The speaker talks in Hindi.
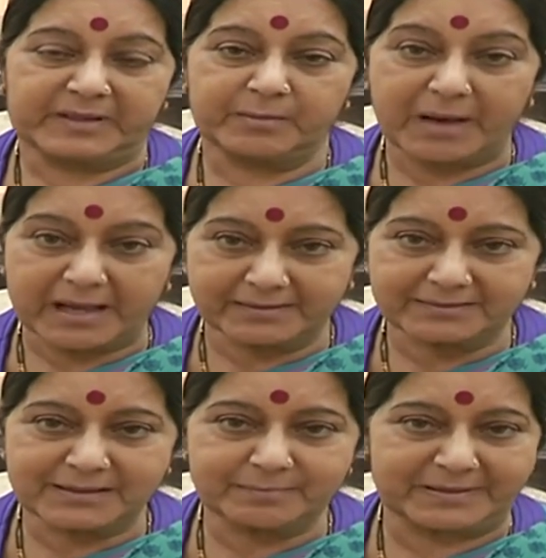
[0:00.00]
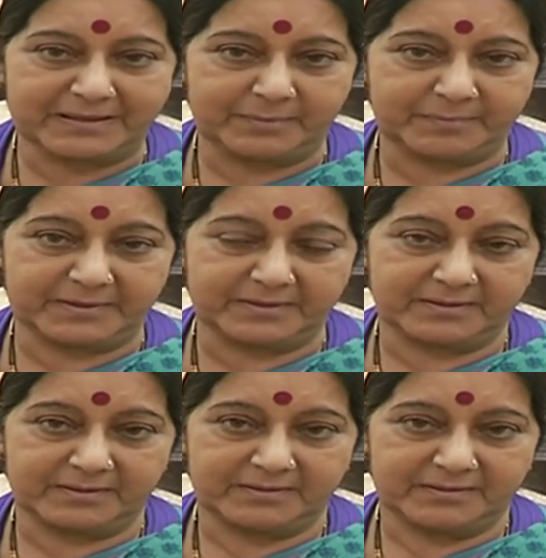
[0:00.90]
कि भारत की पहल पर
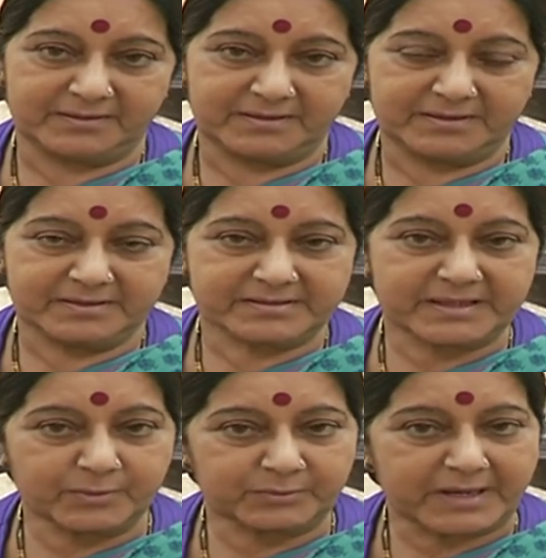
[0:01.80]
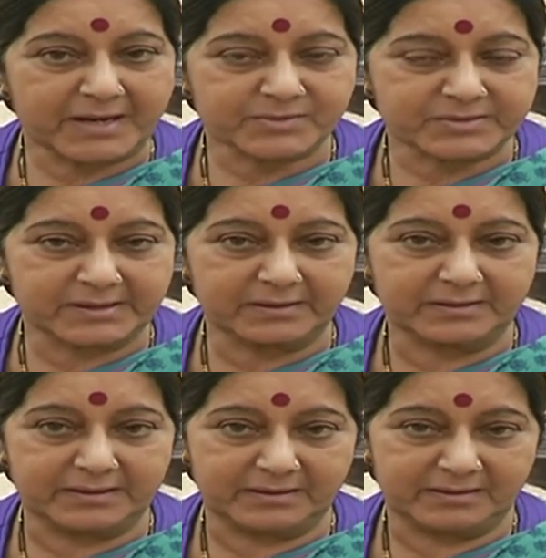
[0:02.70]
संयुक्त राष्ट्र संघ
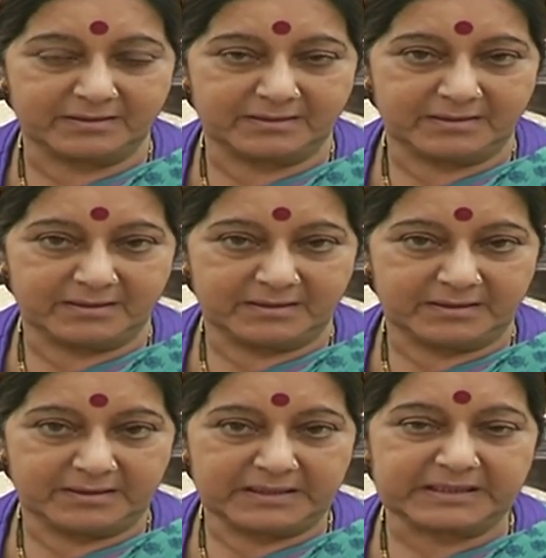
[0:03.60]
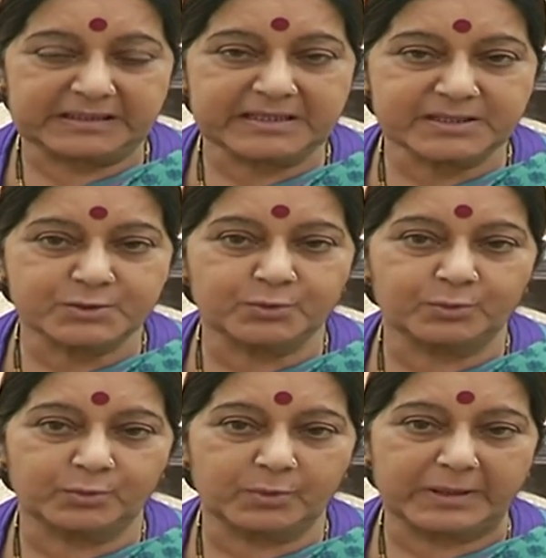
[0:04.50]
ने 21
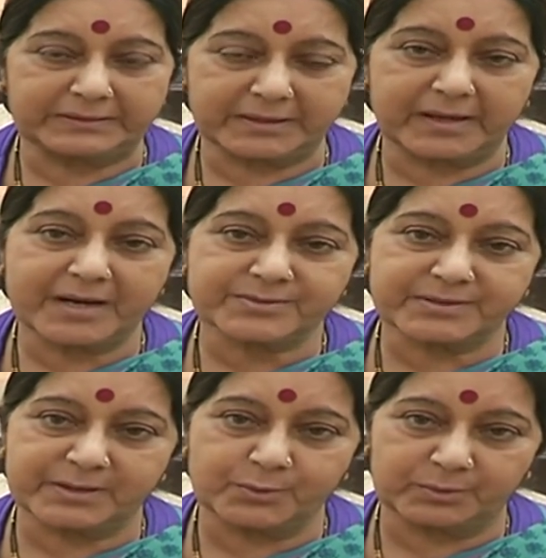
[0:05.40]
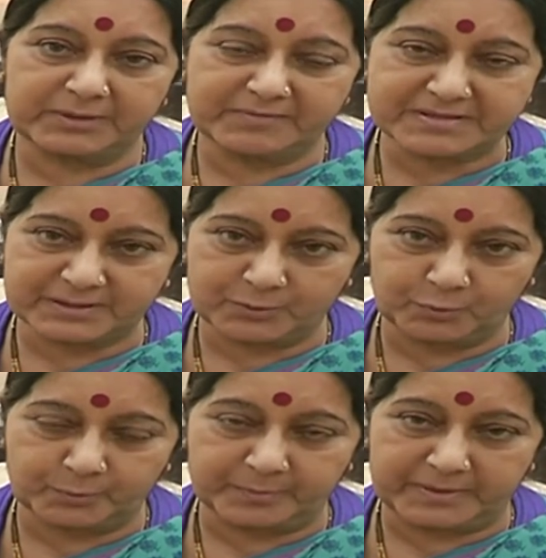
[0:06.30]
जून को अंतर्राष्ट्रीय योग दिवस के
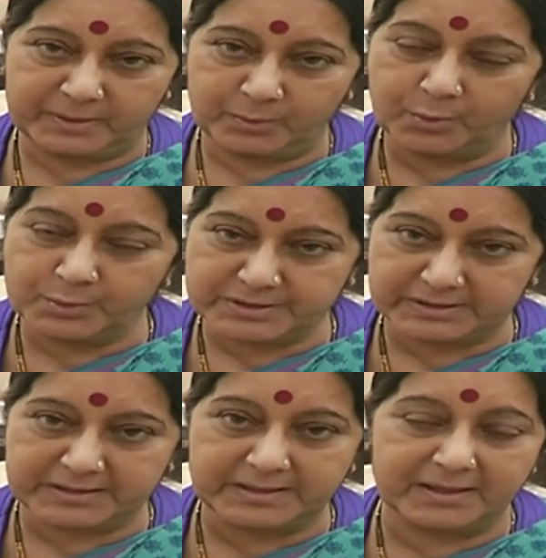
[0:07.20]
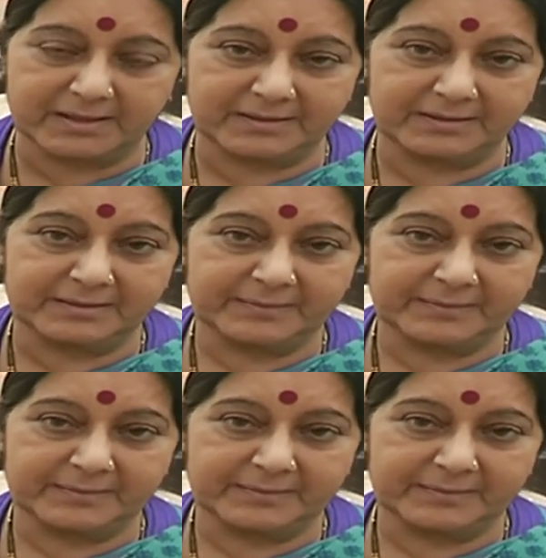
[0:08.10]
रूप में घोषित किया है